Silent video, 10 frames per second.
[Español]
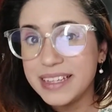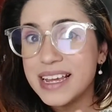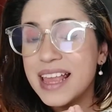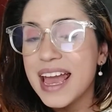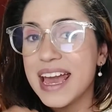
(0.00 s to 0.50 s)
Te
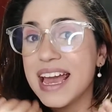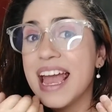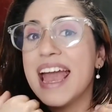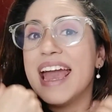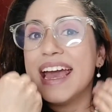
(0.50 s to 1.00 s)
dicen
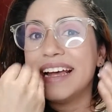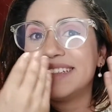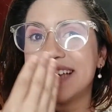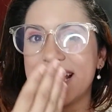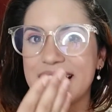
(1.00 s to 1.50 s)

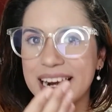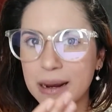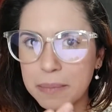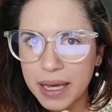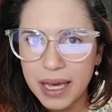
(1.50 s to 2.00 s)

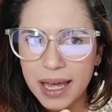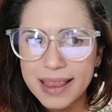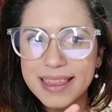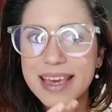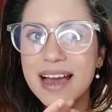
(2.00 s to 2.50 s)

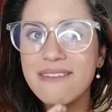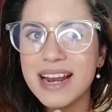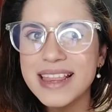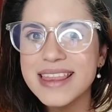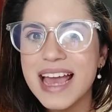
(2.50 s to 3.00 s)
SRPG,
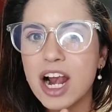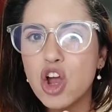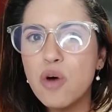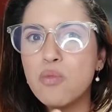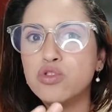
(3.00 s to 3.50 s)
te hablan
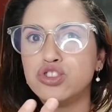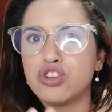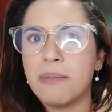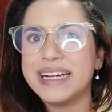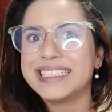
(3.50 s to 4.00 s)
de algo
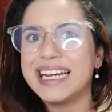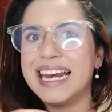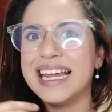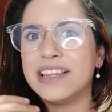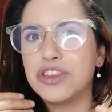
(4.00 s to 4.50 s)
mucho
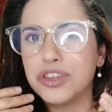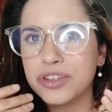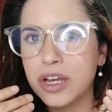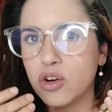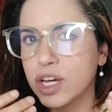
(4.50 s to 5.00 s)
más
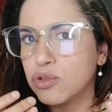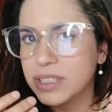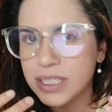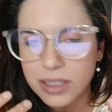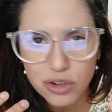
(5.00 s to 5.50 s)
lento de
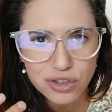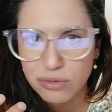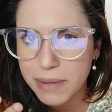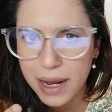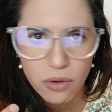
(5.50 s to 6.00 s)
lo que tú estás
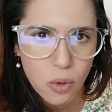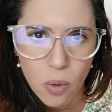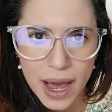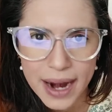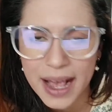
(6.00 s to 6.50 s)

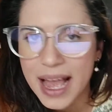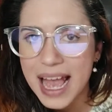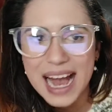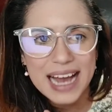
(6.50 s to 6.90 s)
acostumbrado a jugar.